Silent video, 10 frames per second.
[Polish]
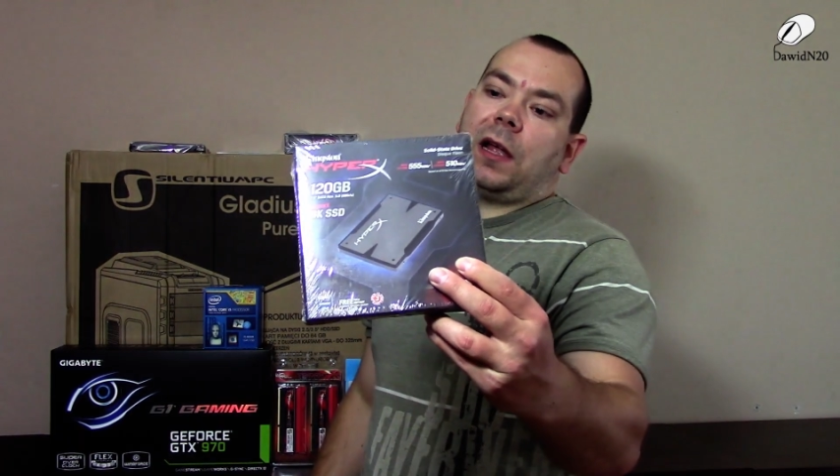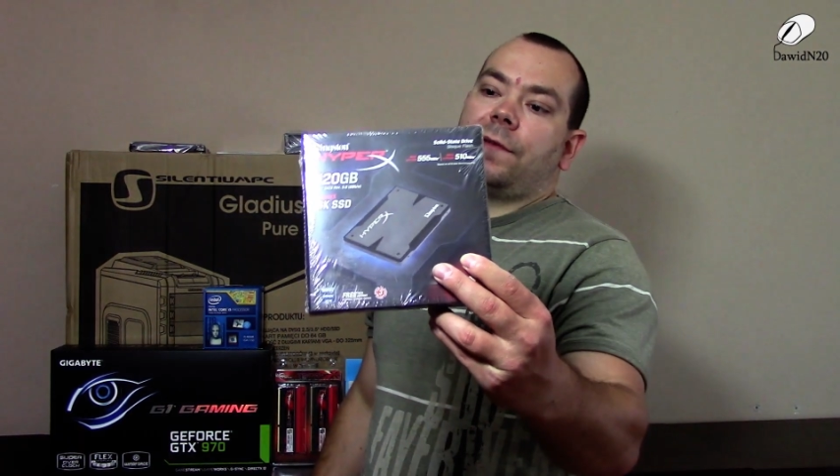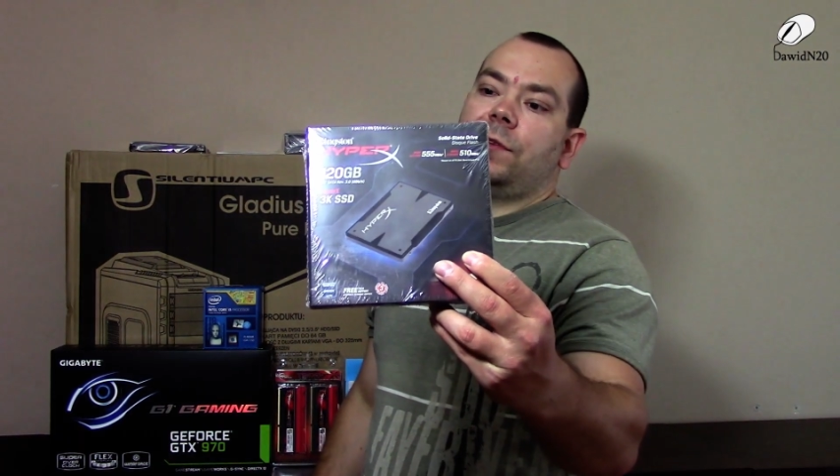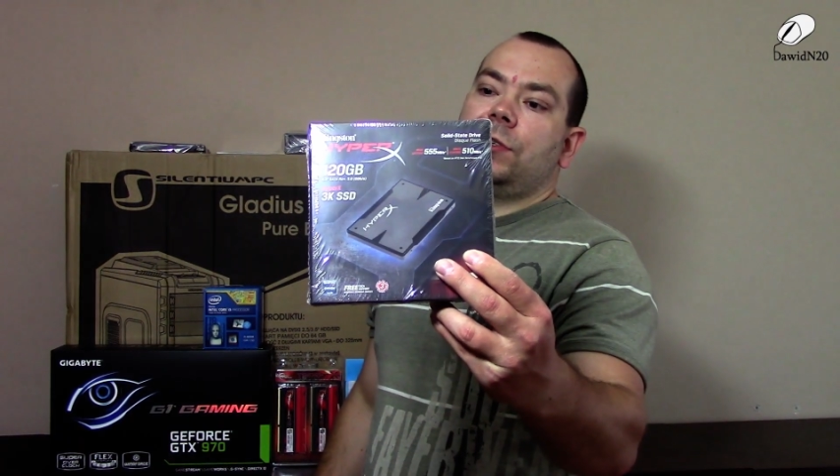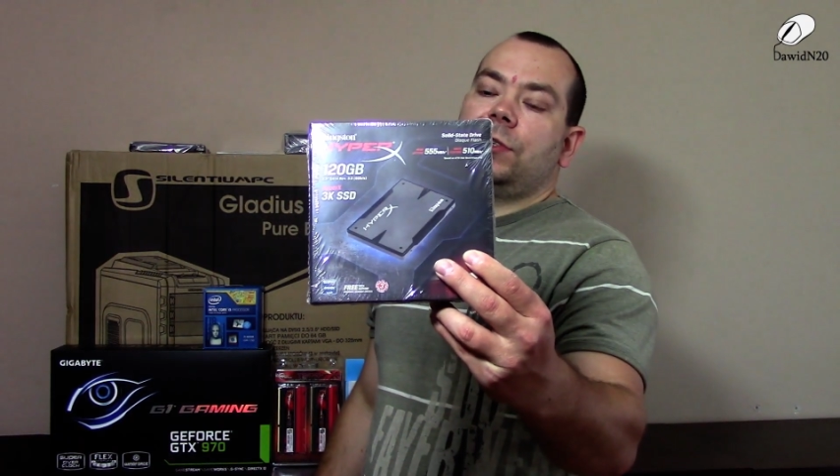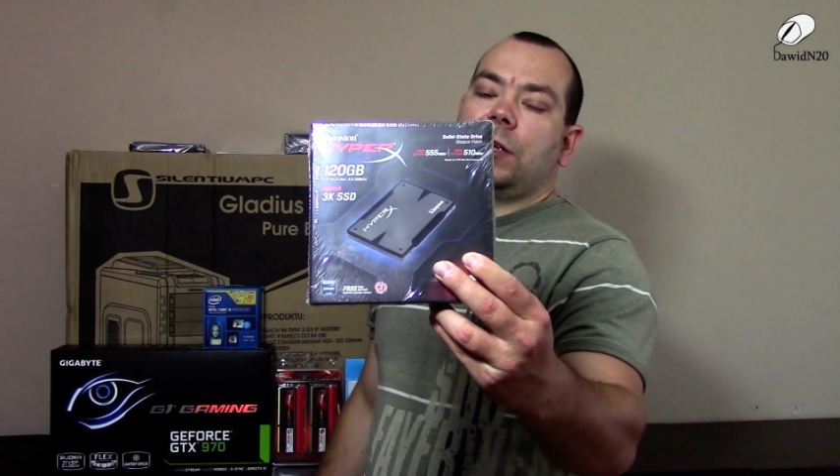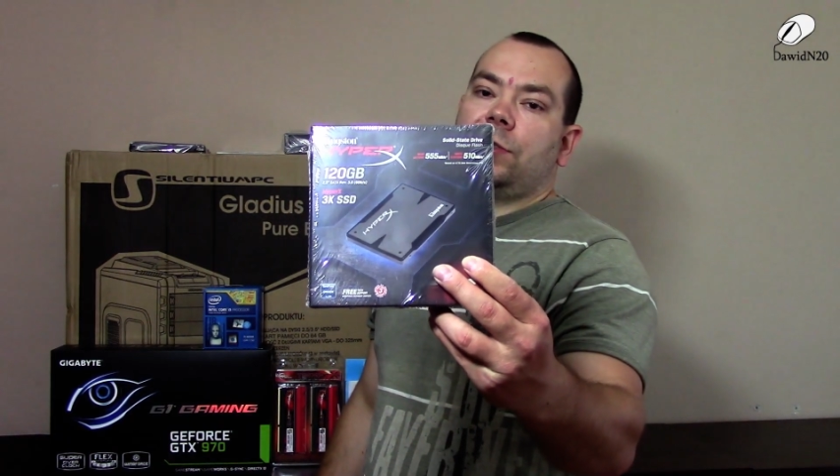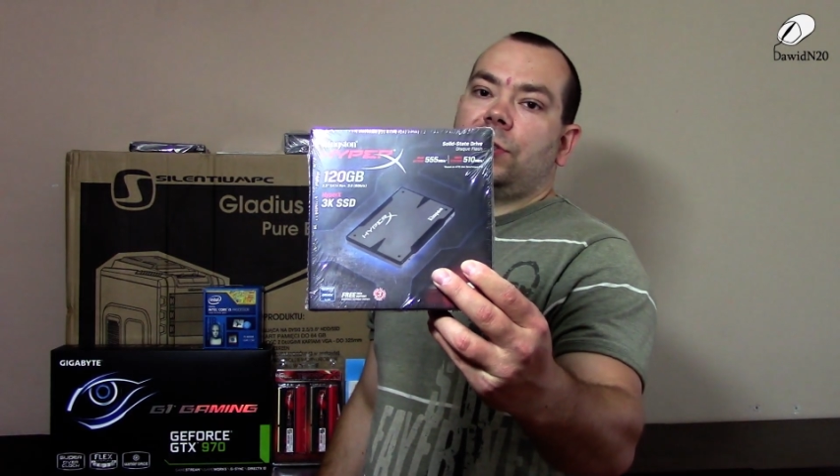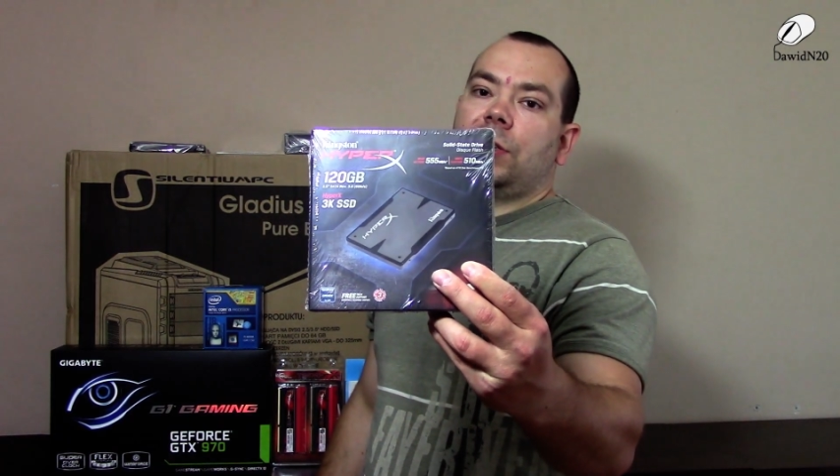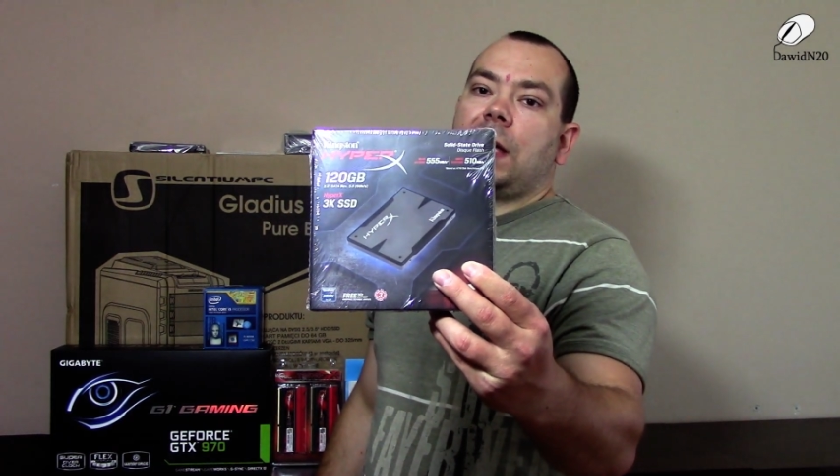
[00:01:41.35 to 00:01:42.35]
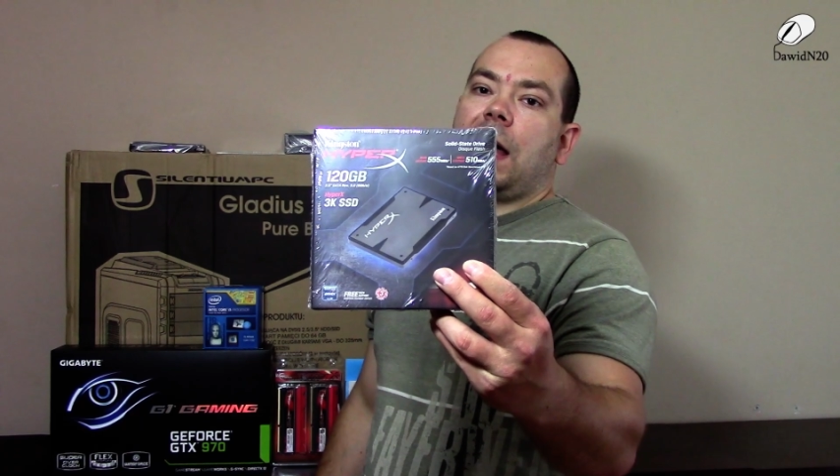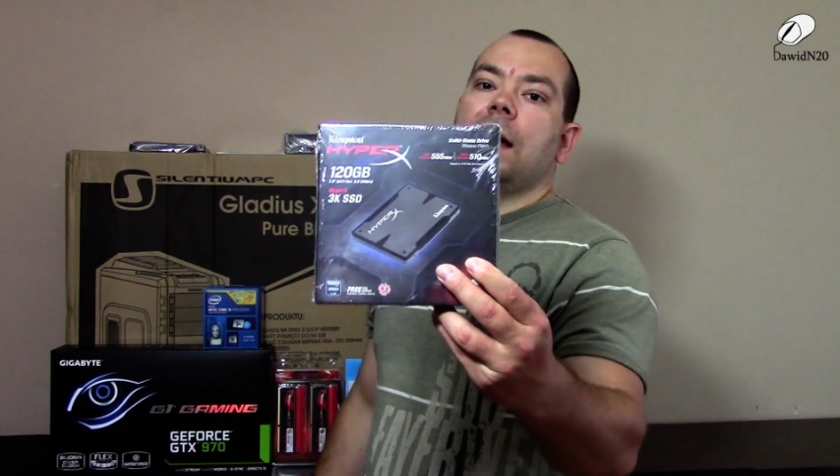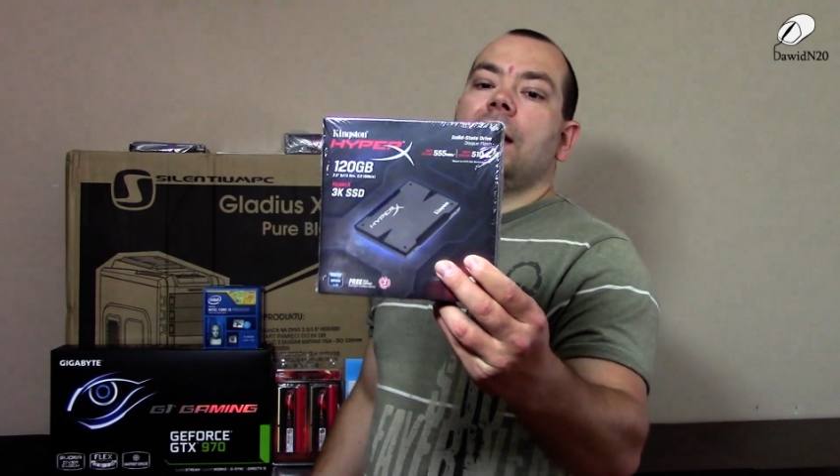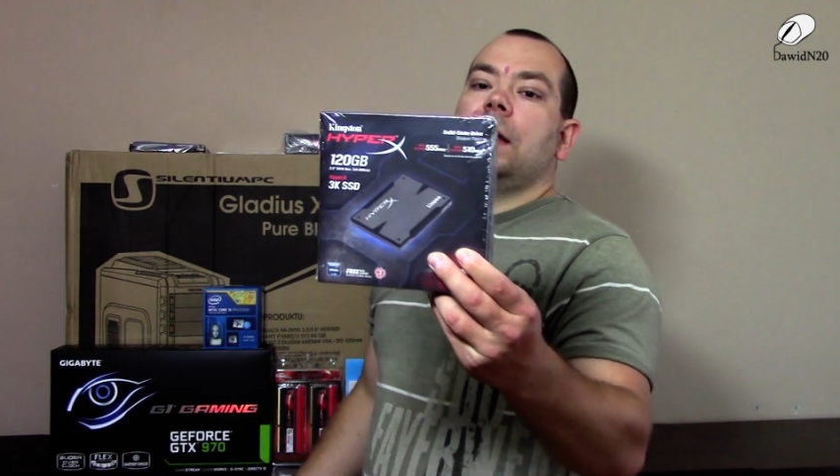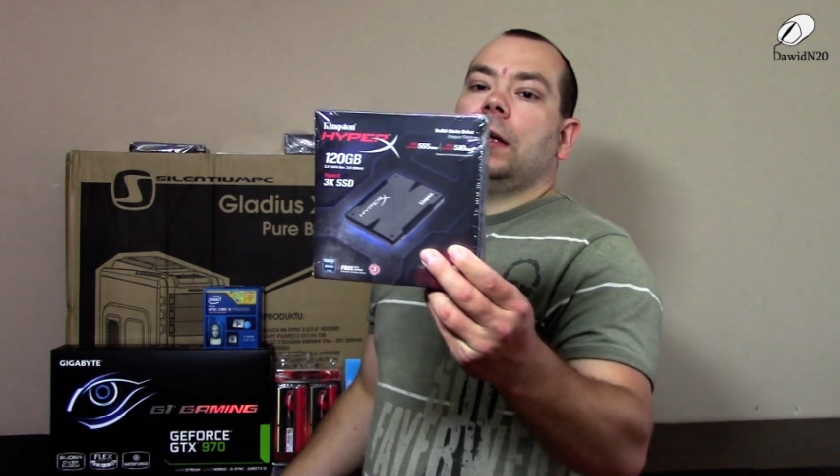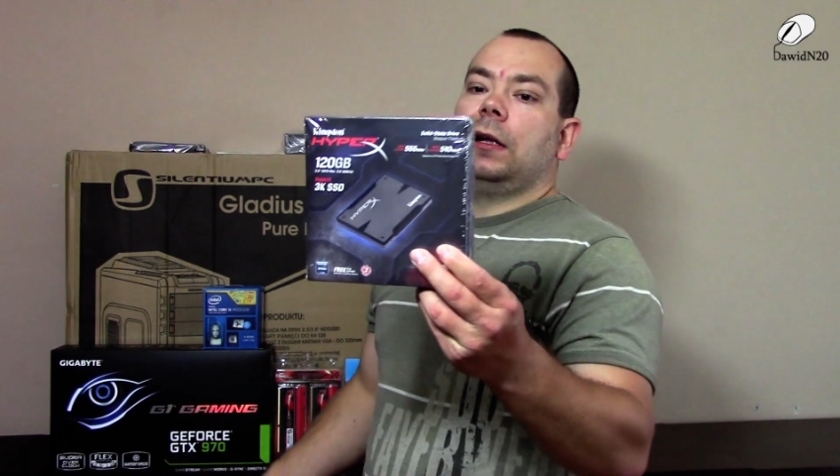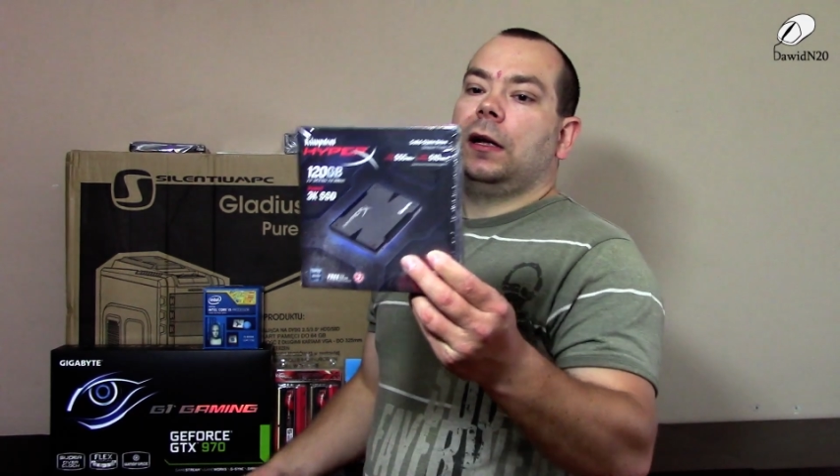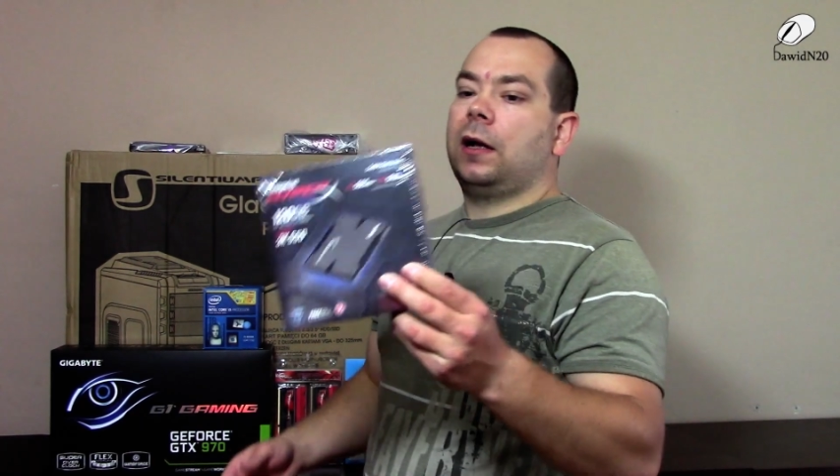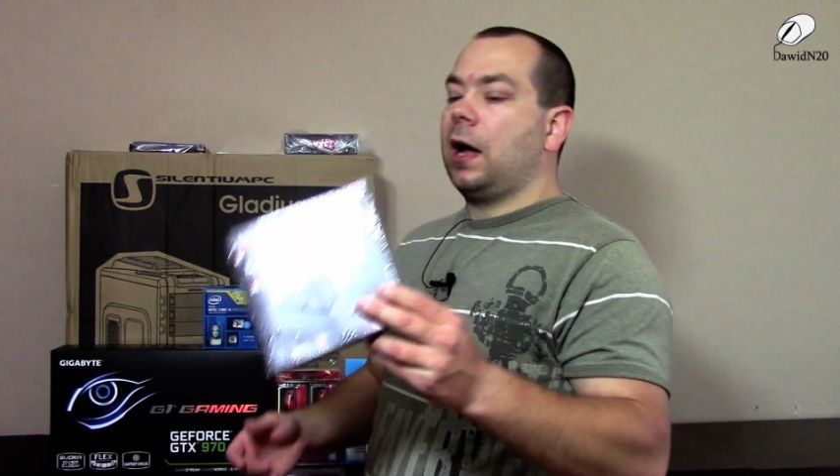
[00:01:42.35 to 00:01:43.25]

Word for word: Jak widzicie 3K e,